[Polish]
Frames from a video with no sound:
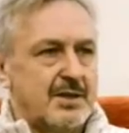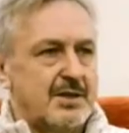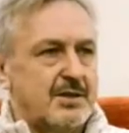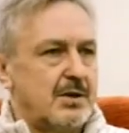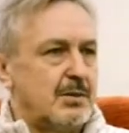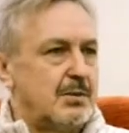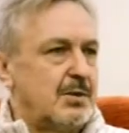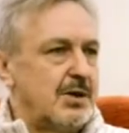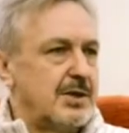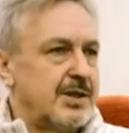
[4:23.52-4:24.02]
jak
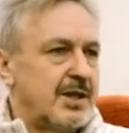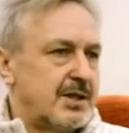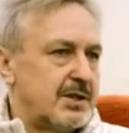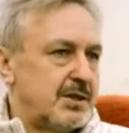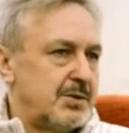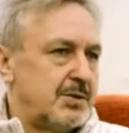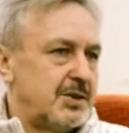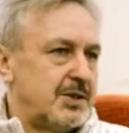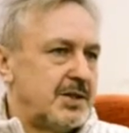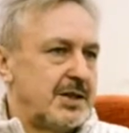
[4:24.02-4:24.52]
sobota,
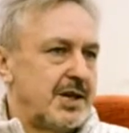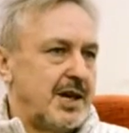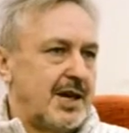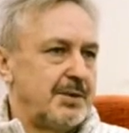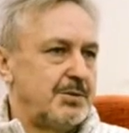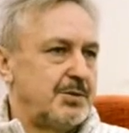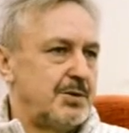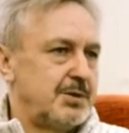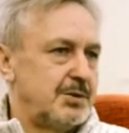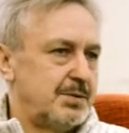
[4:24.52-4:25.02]
żeby się
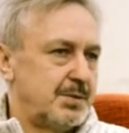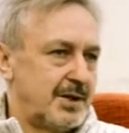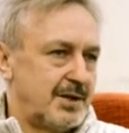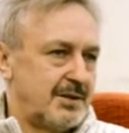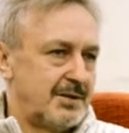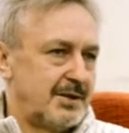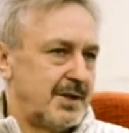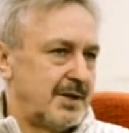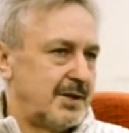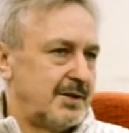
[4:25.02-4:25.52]
napić,
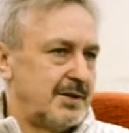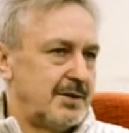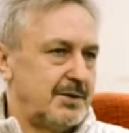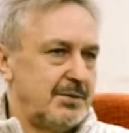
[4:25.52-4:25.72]
prawda?